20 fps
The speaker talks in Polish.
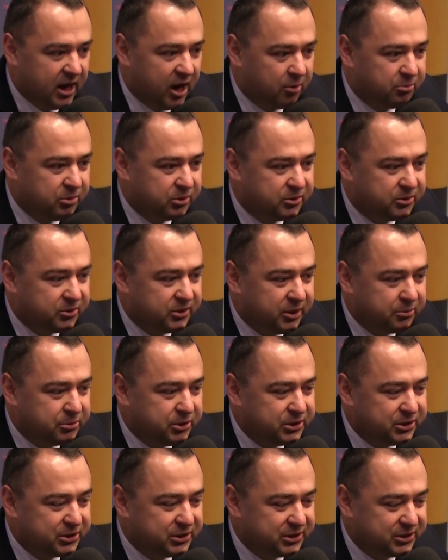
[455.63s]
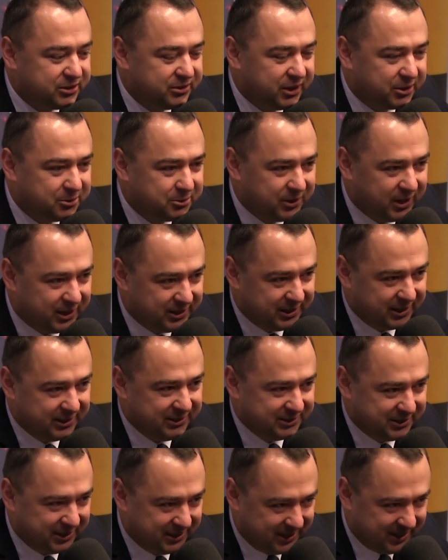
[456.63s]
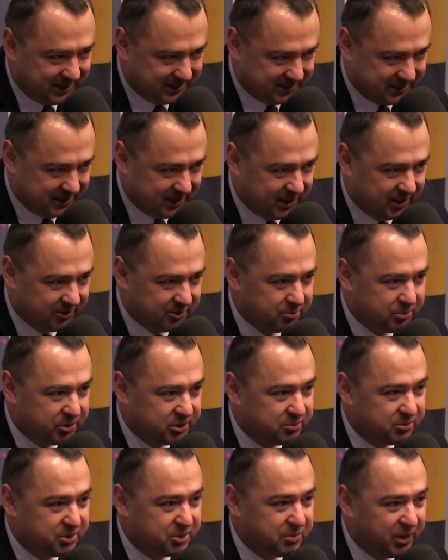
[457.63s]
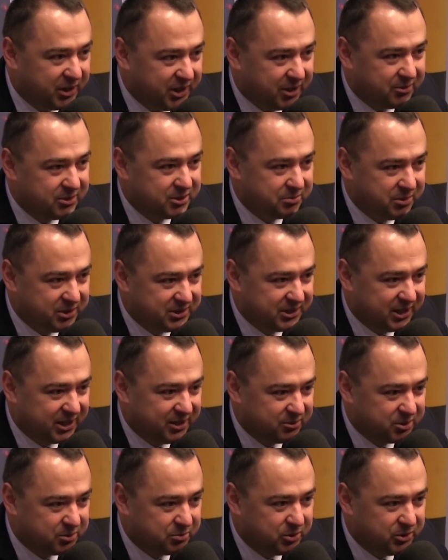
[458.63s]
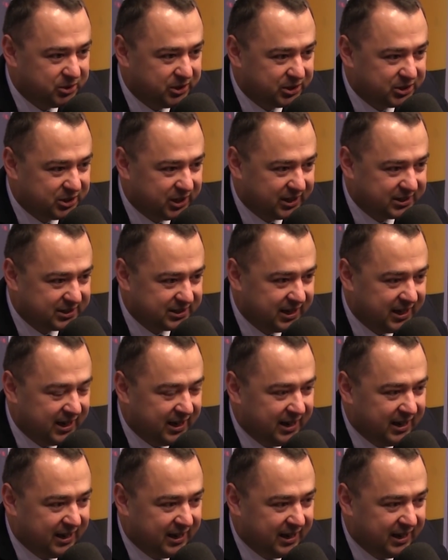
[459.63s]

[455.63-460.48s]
a po drugie przecież jest to naturalna integracja i sposób wspaniały spędzania spędzają wspólnie czas,